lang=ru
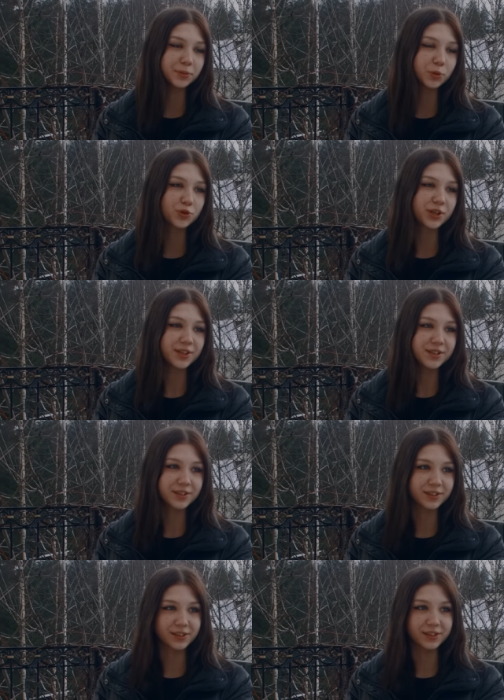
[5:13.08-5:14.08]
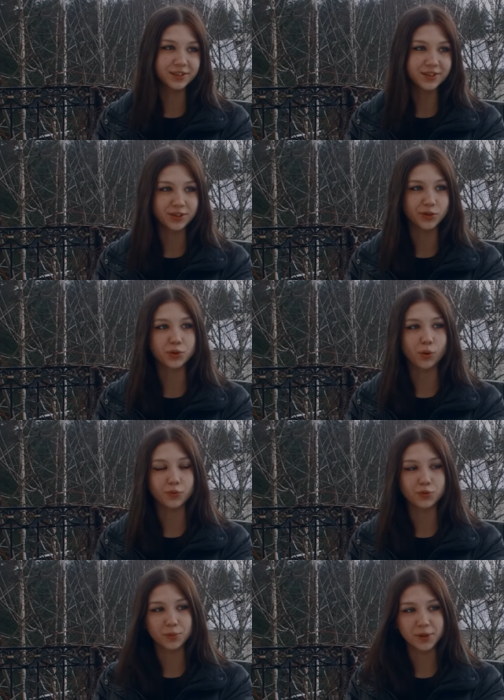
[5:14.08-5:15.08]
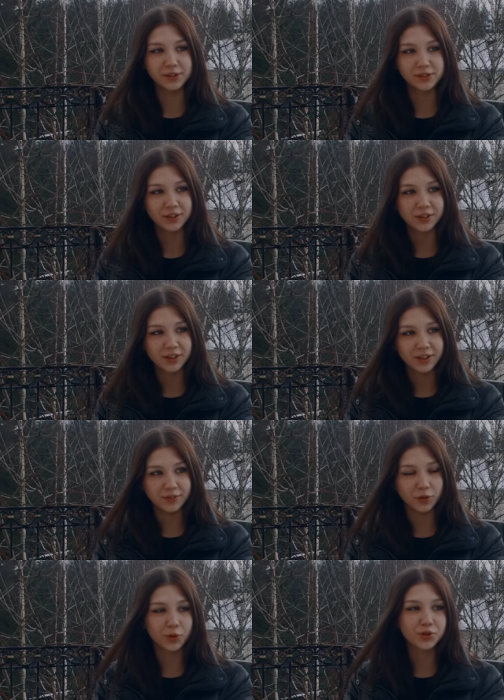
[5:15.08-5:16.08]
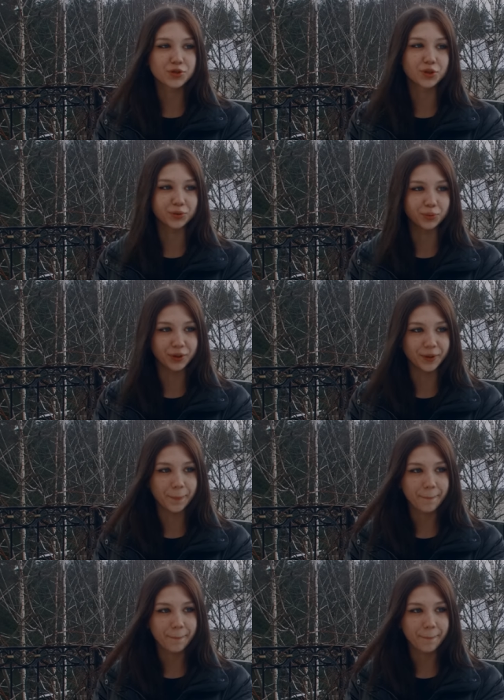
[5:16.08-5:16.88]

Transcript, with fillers: вот получается, ты отсидел срок в тюрьме, выходишь оттуда,